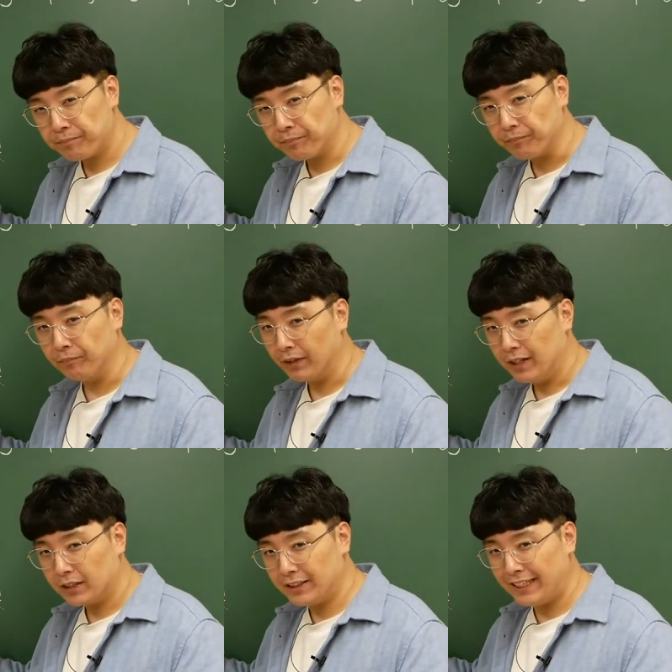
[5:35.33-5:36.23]
음,
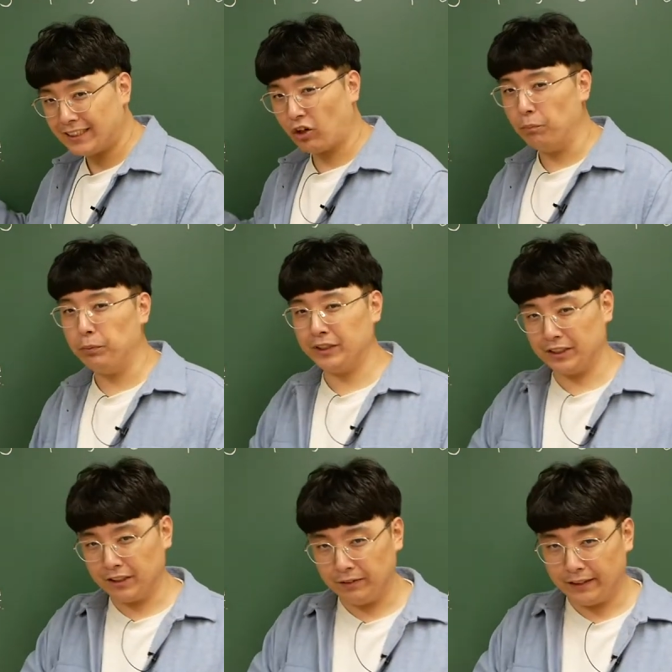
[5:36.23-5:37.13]
그게 이제 겉보기
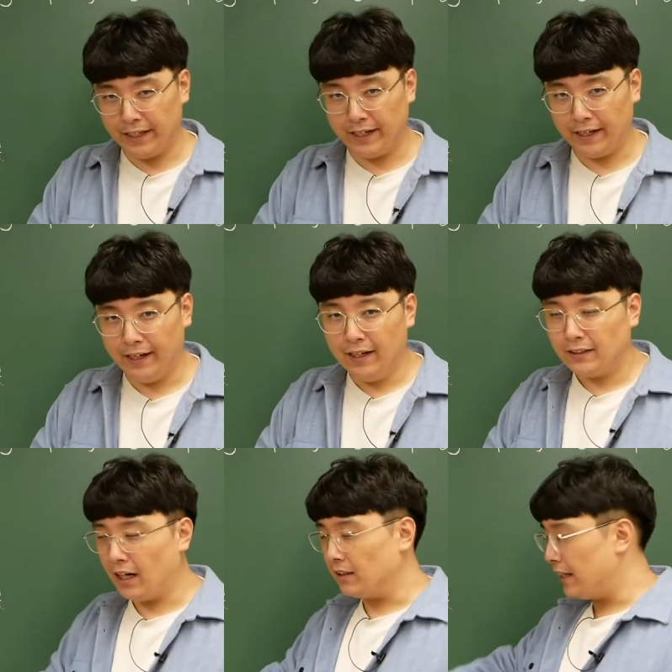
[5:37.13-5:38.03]
등급인데,
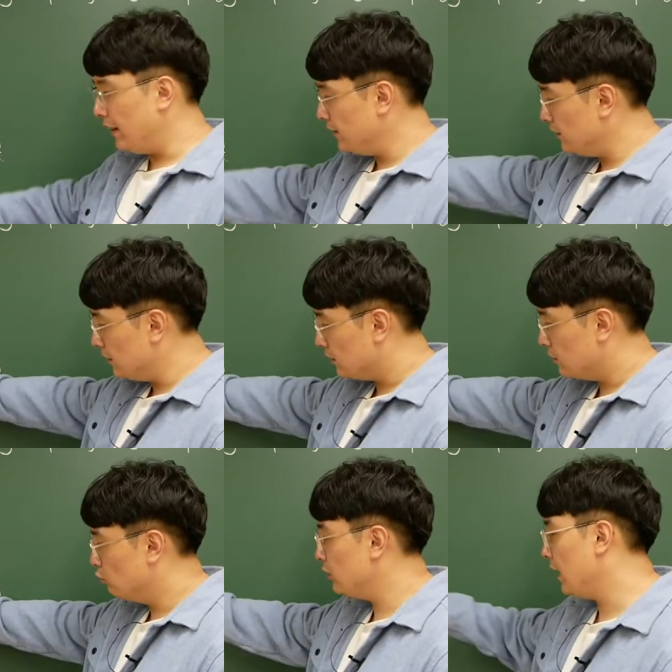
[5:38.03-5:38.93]
자, 얘는
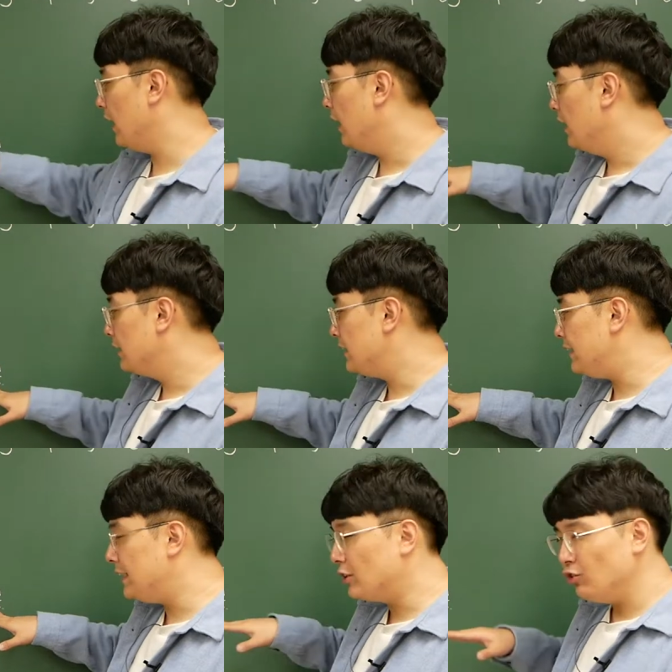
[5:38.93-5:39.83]
우리가
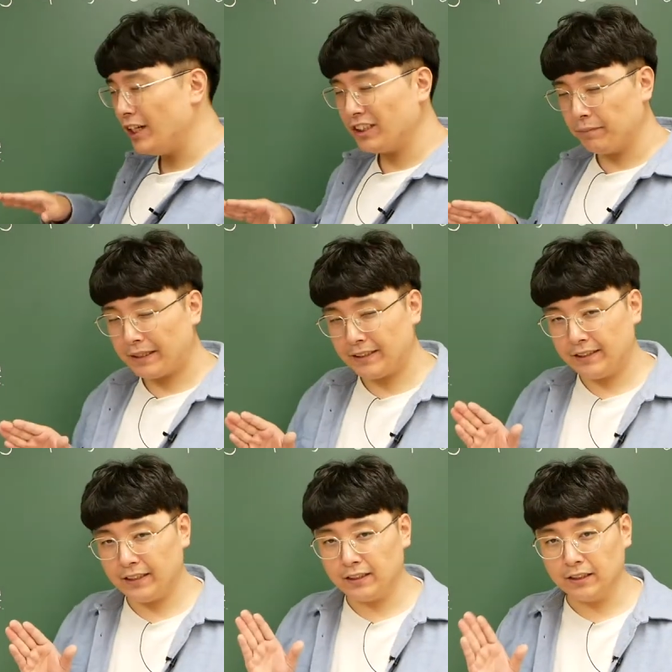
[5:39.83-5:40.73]
지구에서 봤을
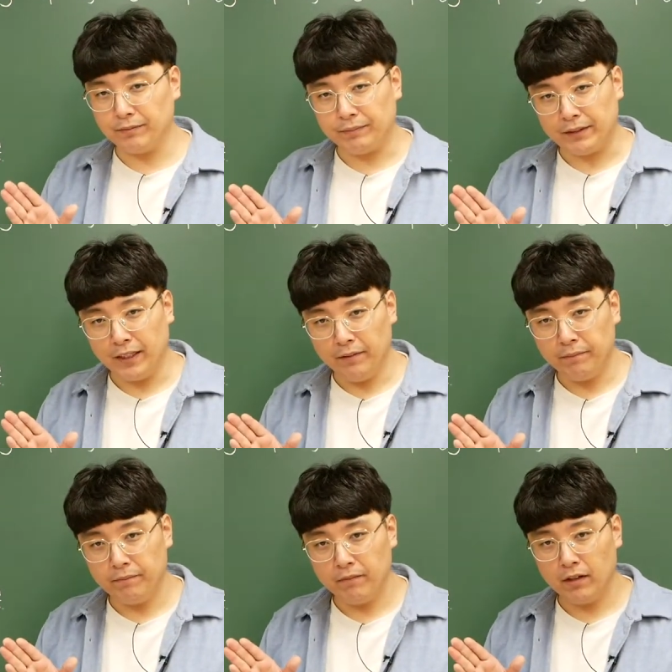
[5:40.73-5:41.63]
때 등급입니다.
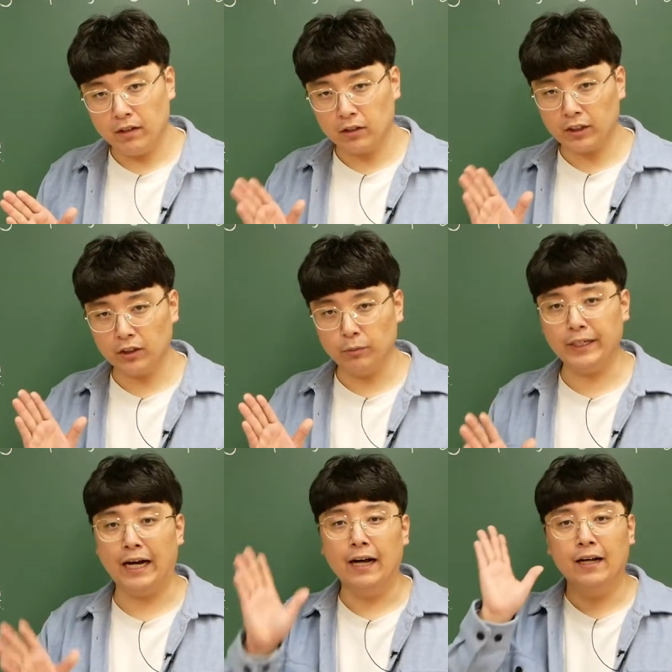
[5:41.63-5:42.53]
그렇다는 거
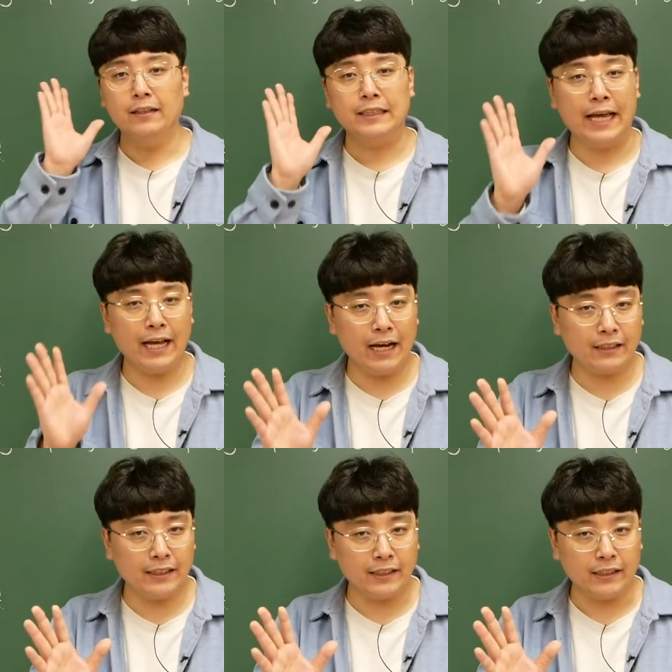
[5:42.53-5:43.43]
뭐냐?
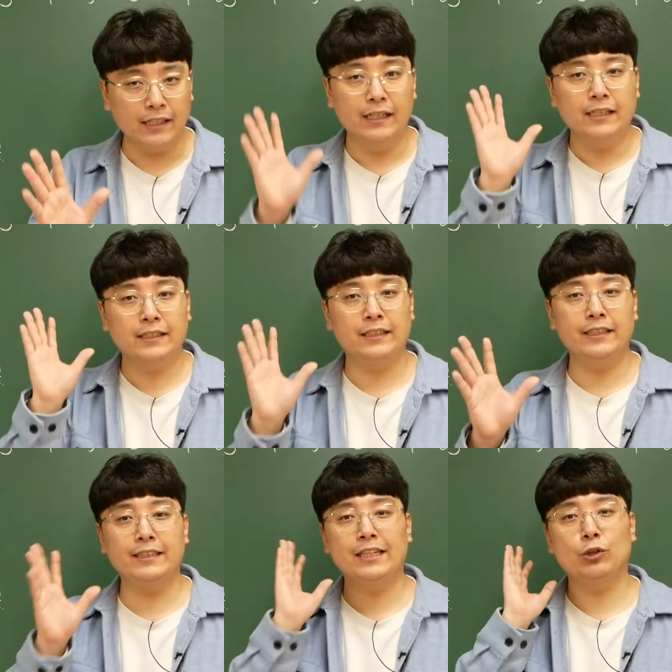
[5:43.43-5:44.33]
태양이
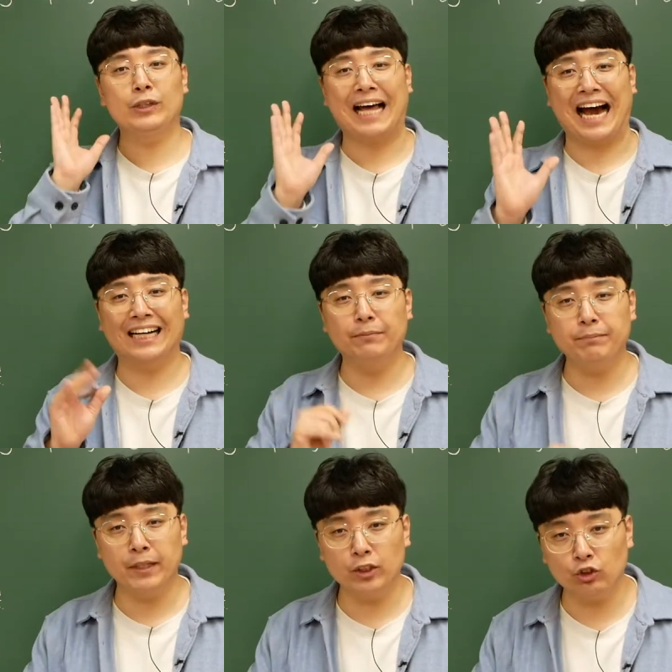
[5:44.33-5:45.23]
실제로 다른
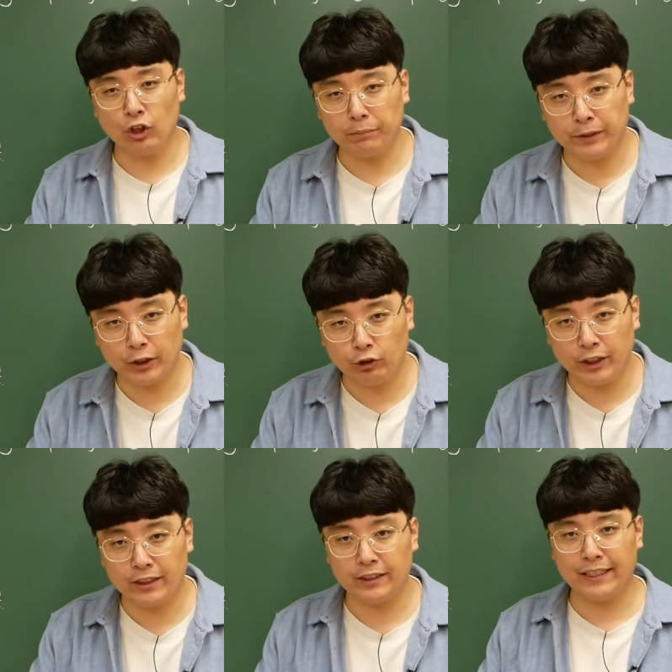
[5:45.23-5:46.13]
별들과
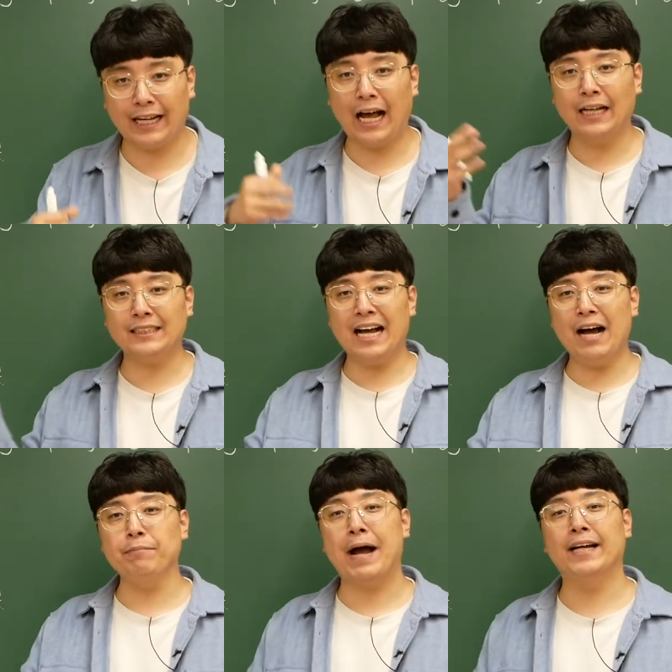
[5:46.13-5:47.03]
비교했을 때
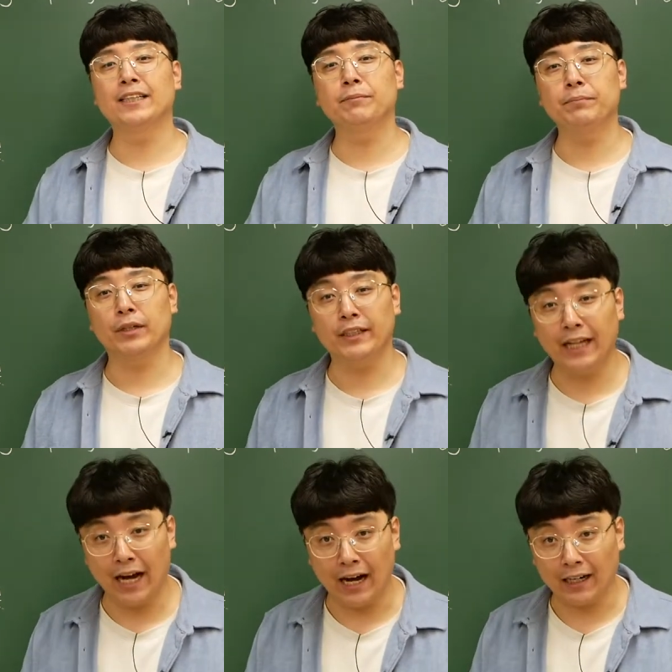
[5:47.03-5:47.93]
가장 밝은
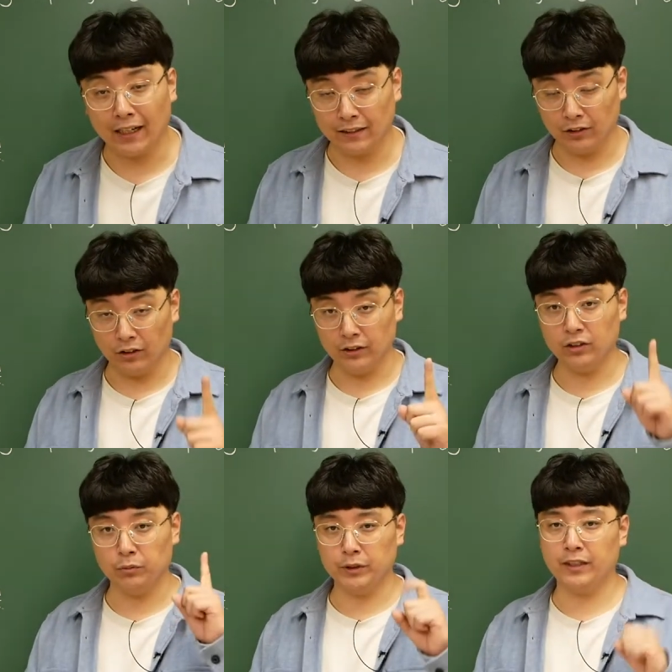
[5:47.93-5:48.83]
별이냐라는 거를
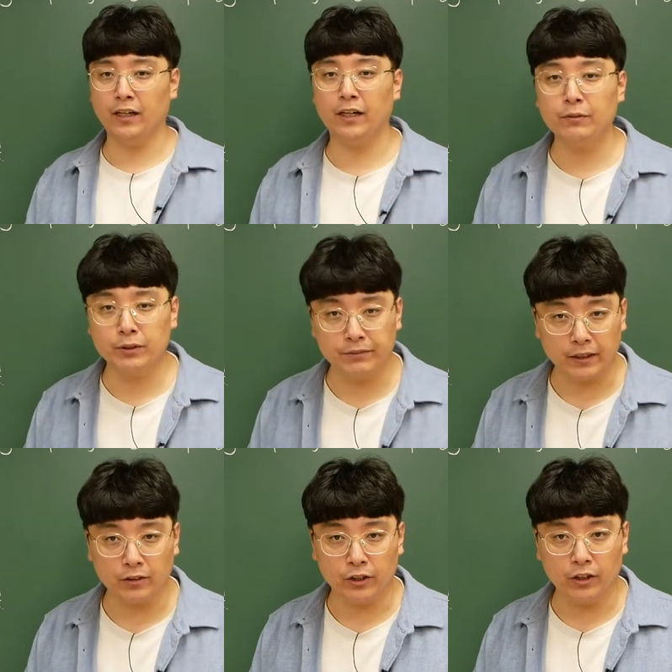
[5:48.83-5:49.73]
여러분들 생각을 해보시면
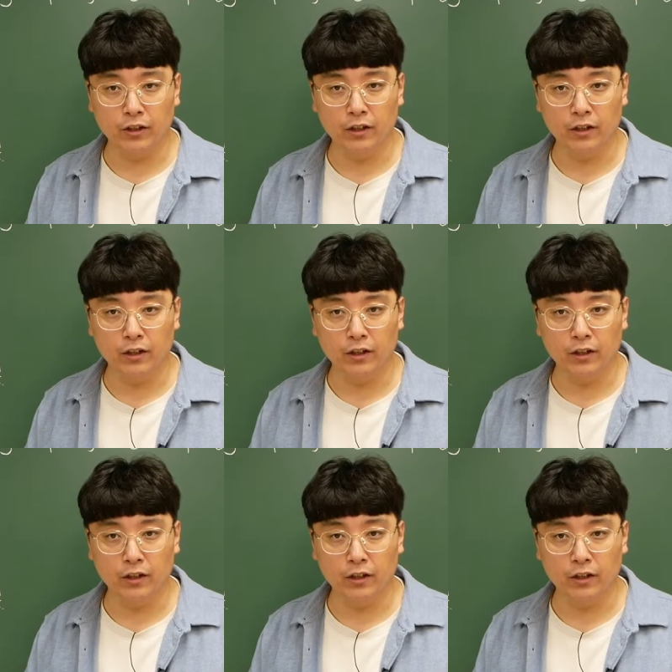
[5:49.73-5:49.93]
되는 거예요.